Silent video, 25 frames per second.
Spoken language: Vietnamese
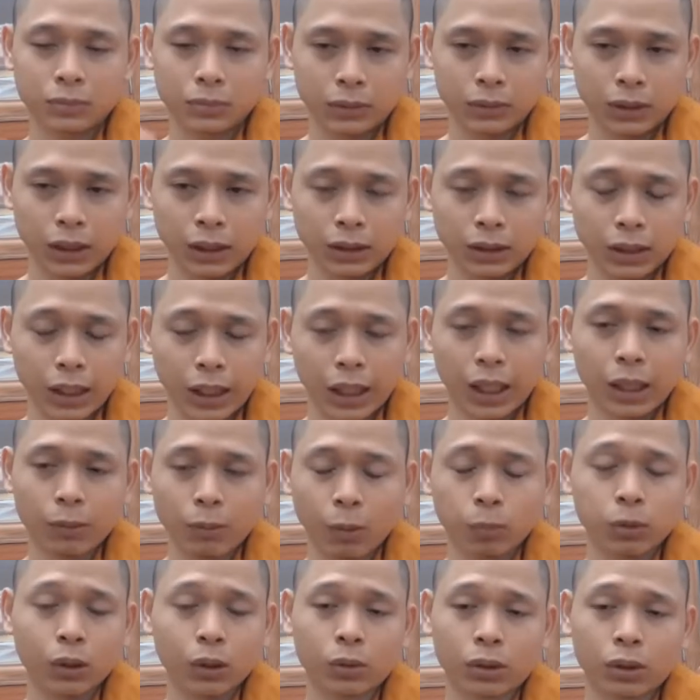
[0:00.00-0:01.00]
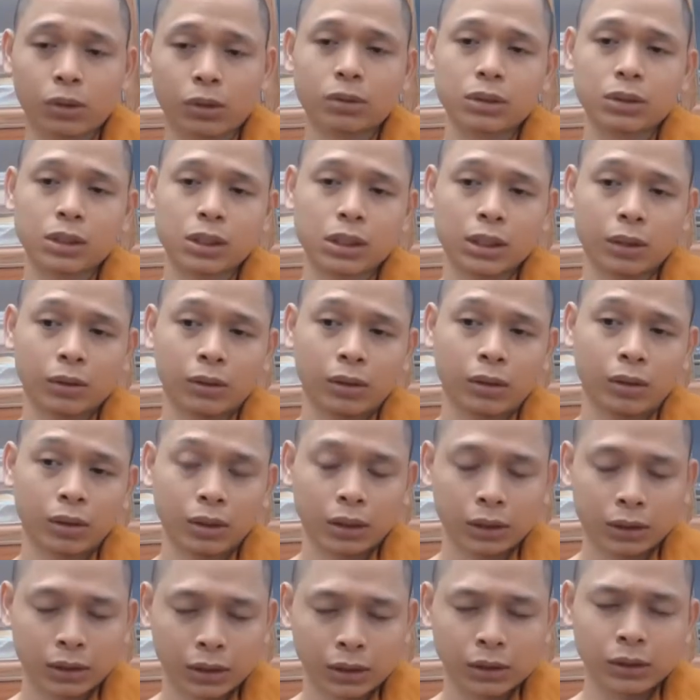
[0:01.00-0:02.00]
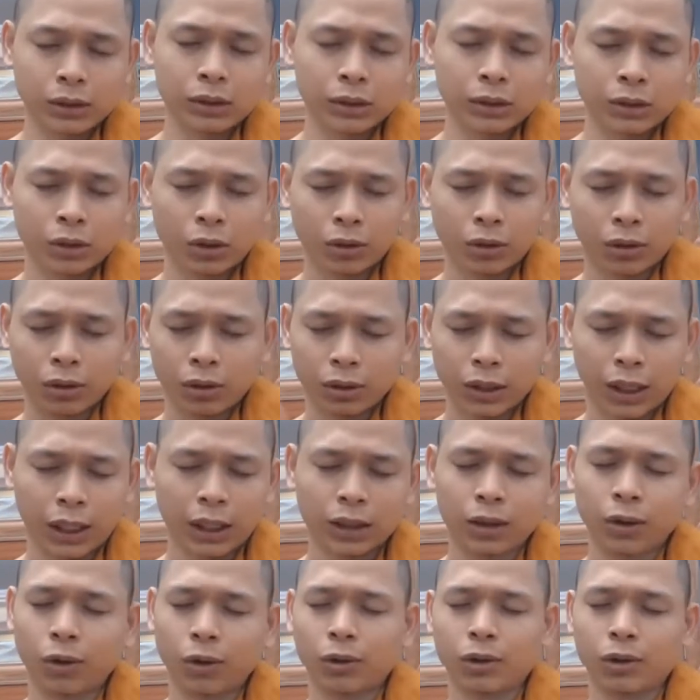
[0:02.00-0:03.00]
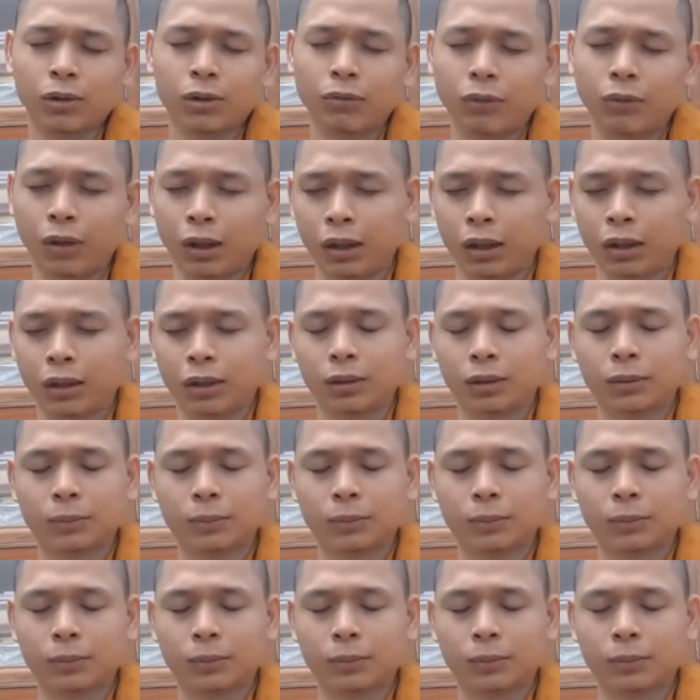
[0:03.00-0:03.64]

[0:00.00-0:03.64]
để nghe một câu nói sau đó là từ chỗ đó lặn lội đi về